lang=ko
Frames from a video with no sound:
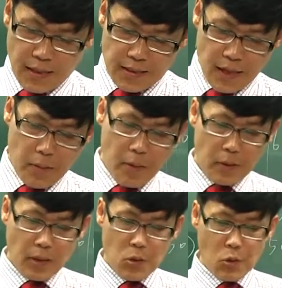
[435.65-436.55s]
그 다음에
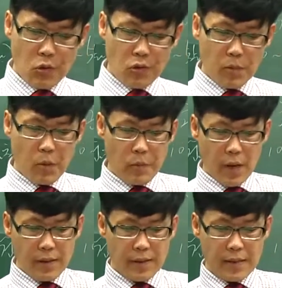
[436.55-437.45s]
밑에 종류를
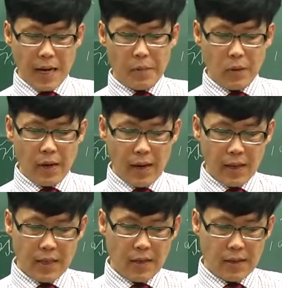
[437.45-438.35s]
보면
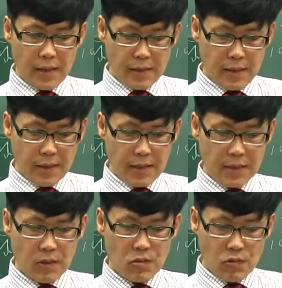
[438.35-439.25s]
나번에 기억니은
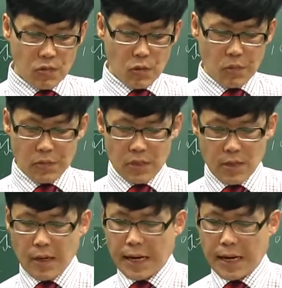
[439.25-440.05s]
디귿에서 중도부처